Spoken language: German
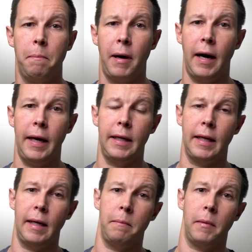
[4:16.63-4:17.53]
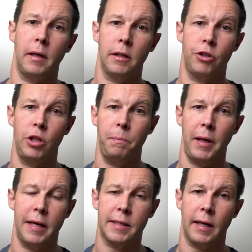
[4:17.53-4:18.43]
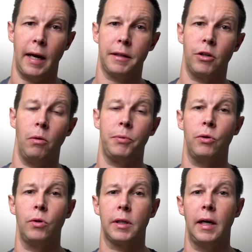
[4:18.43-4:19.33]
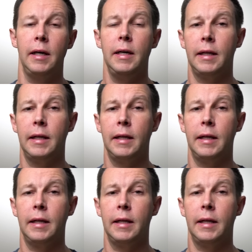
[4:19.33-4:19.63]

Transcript: Bei dem GPS-Radcomputer,